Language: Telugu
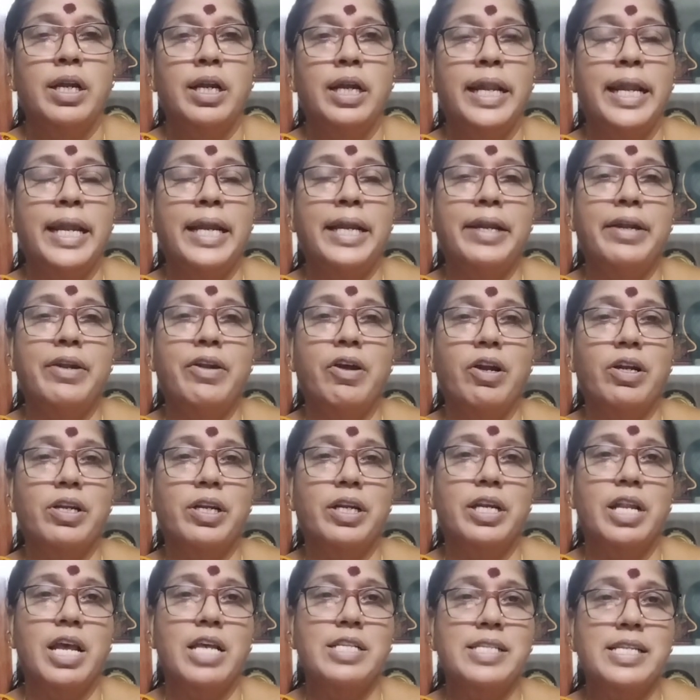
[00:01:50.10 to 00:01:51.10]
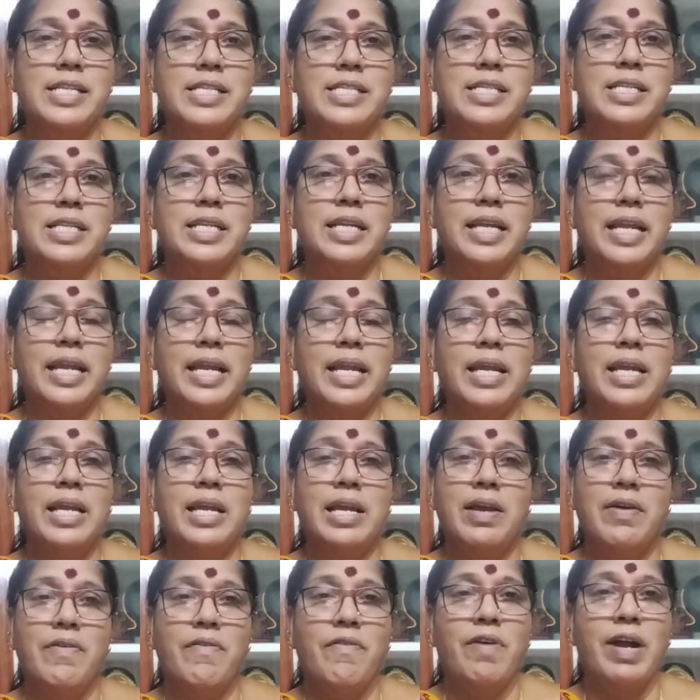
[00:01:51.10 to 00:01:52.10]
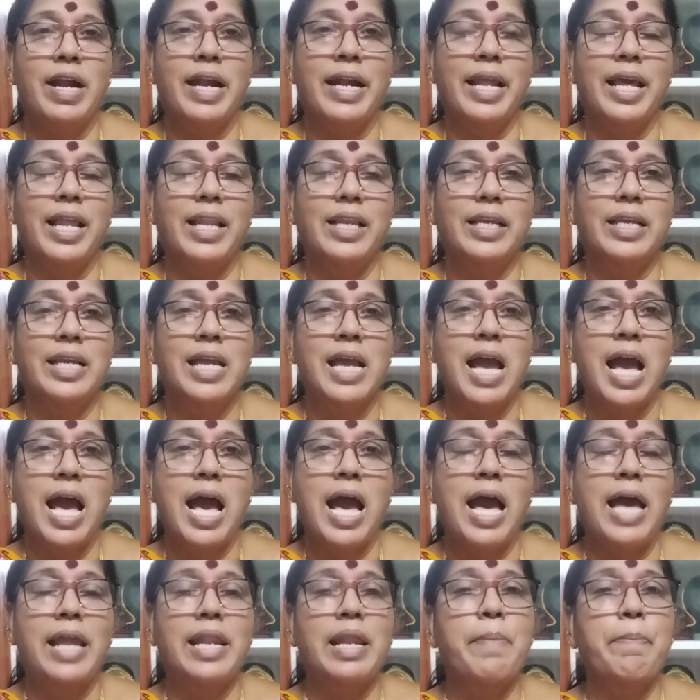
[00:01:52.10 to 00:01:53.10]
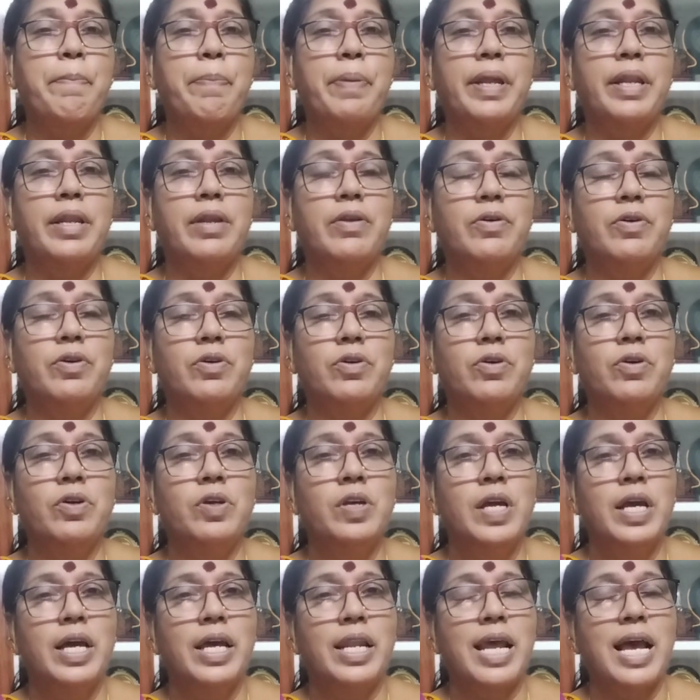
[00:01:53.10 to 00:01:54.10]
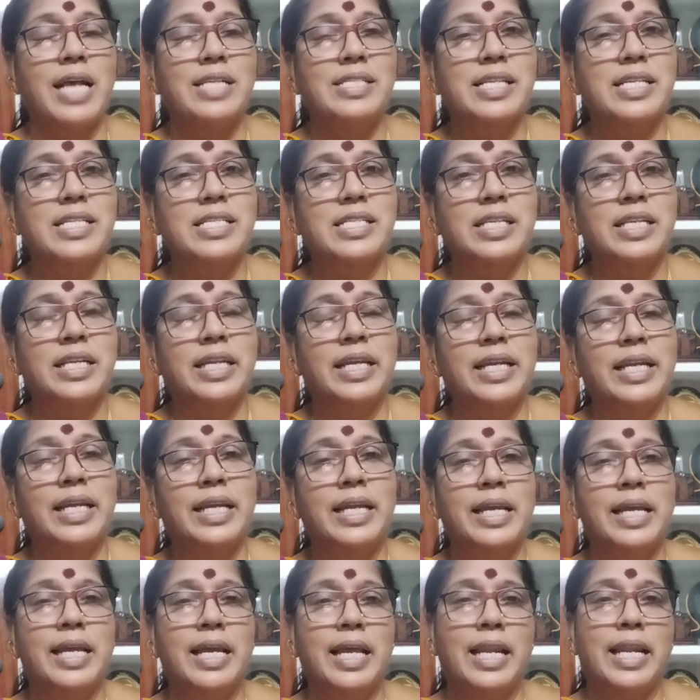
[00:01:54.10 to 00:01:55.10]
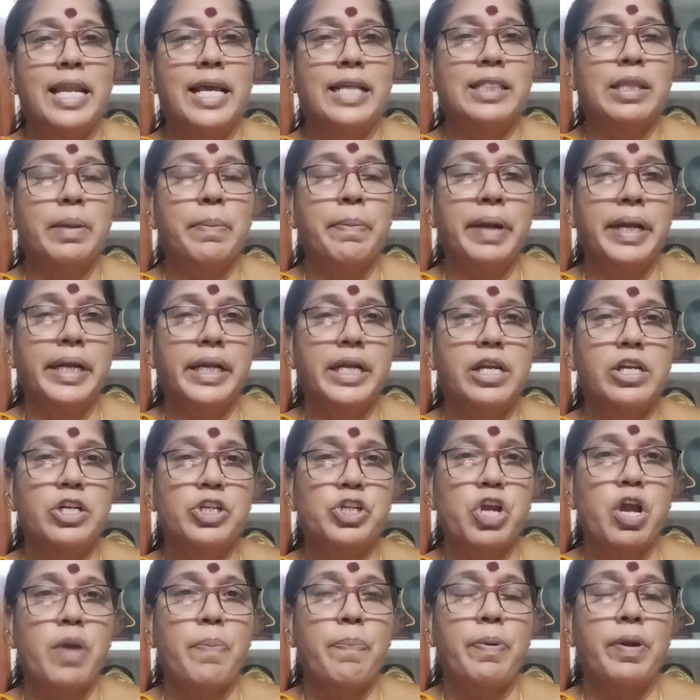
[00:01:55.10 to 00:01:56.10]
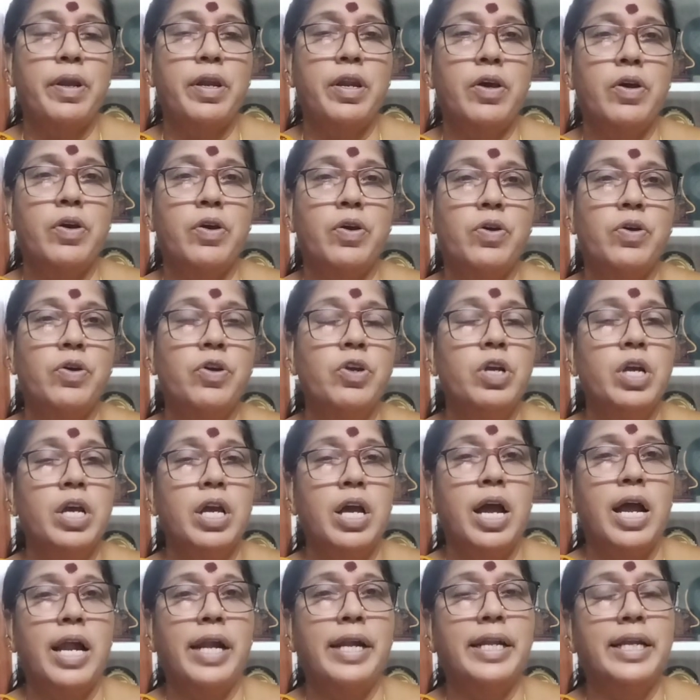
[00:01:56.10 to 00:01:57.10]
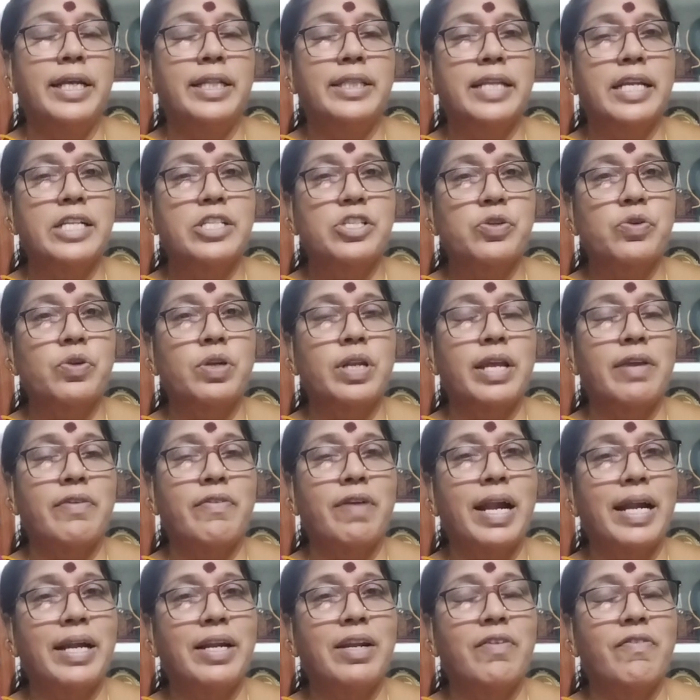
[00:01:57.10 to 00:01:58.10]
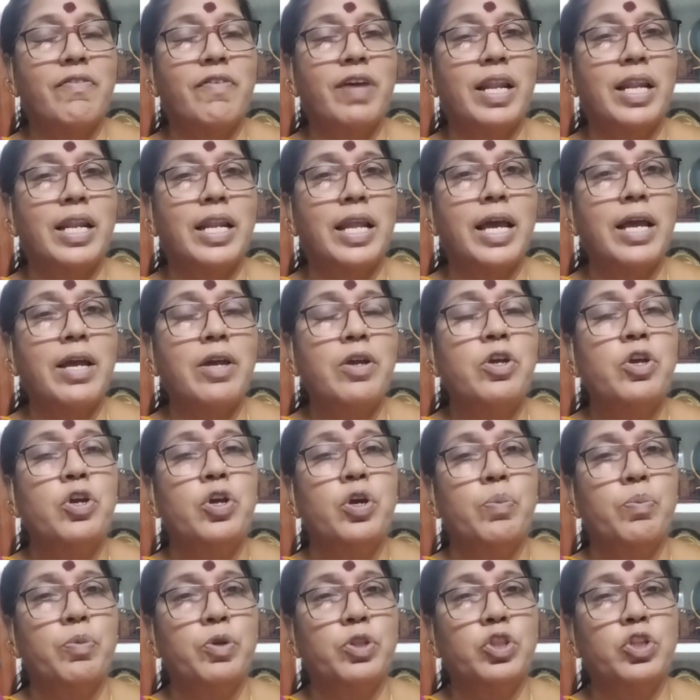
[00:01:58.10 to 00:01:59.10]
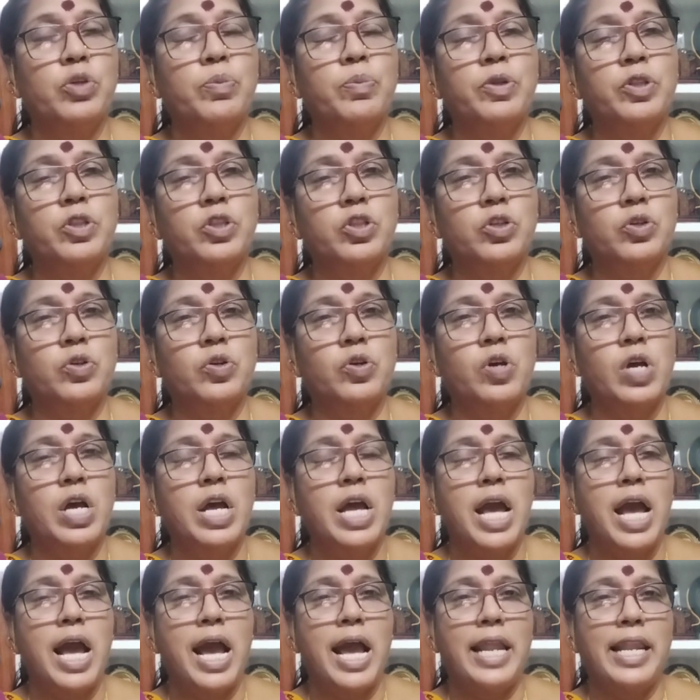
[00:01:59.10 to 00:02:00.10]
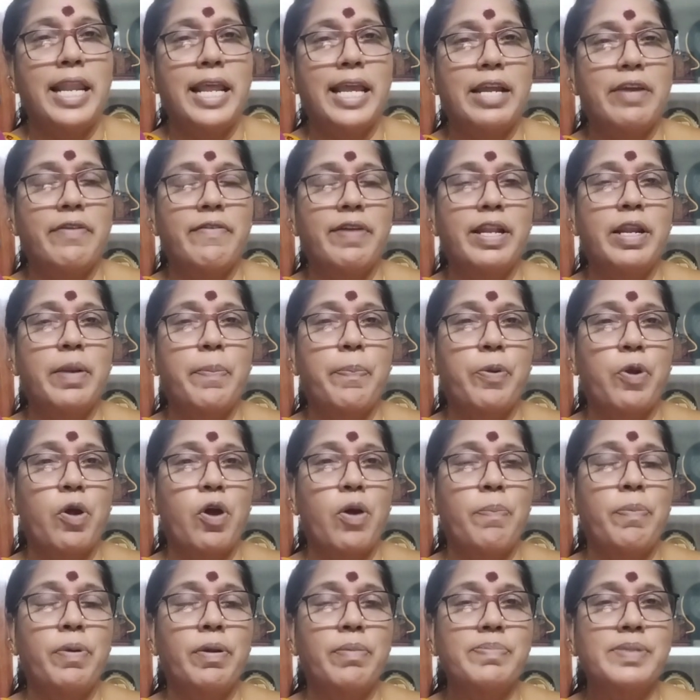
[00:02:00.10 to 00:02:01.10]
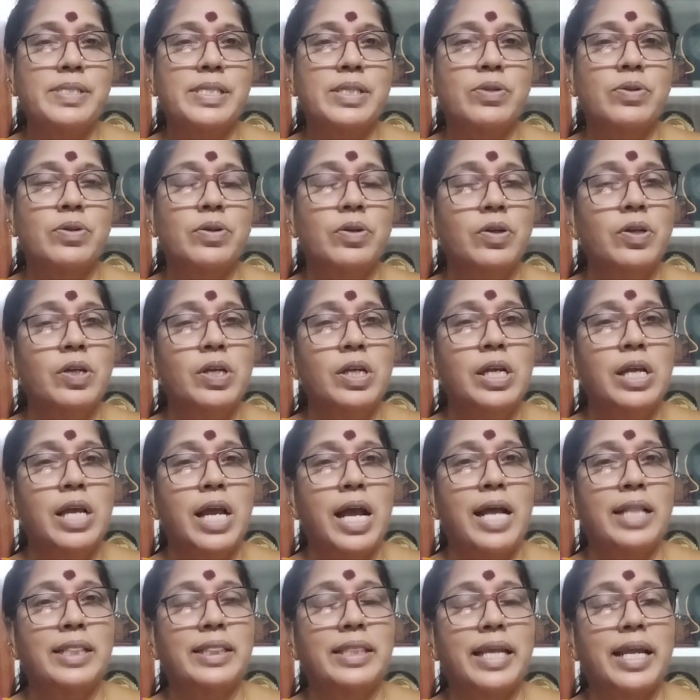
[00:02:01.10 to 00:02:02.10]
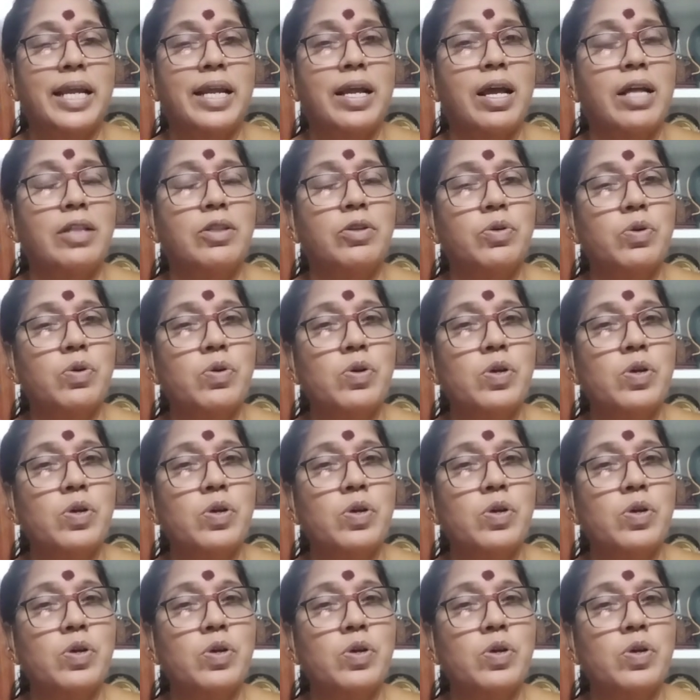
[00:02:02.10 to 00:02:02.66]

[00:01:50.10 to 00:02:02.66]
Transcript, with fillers: లేడీ డాక్టర్ రాసిచ్చినవి వాడాలి ఆర్ఎంపీలు రాసిచ్చినవి లేకపోతే మెడికల్ షాపుల్లో అడిగి తెచ్చుకున్నవి వాడడం వలన ముందు ముందు అనేకమైన ప్రాబ్లమ్స్ అంతేకాదు